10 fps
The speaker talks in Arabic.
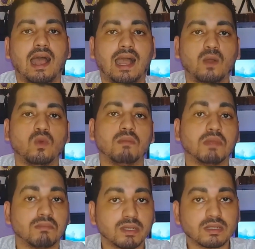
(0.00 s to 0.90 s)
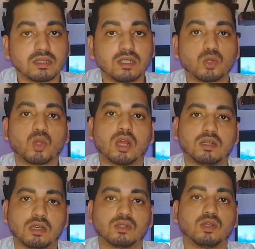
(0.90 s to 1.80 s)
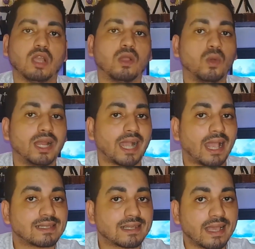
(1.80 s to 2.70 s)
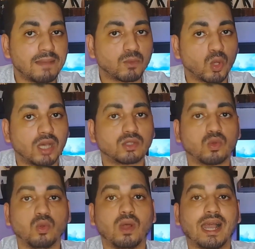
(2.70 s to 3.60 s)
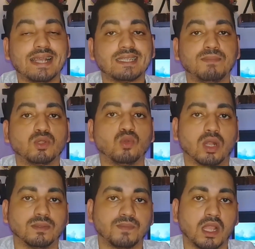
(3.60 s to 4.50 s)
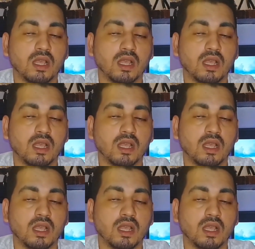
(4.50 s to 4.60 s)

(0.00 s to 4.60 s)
احول من مصري لدولارات هيقول لك عايز كام دولار تقول له عايز 100 دولار